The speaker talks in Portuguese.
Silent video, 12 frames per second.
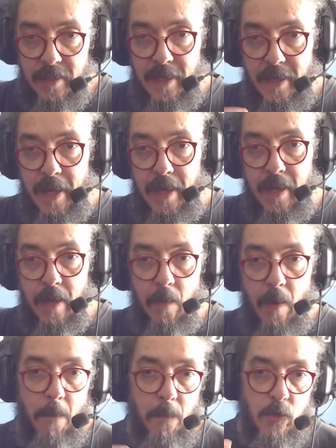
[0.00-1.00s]
que é
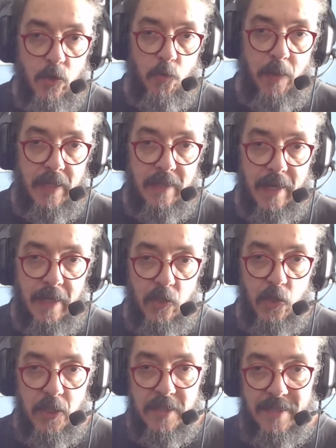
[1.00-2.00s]
a
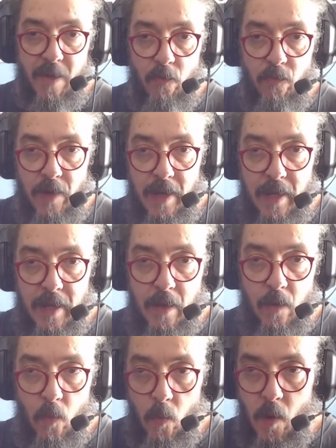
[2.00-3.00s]
possibilidade de salvar o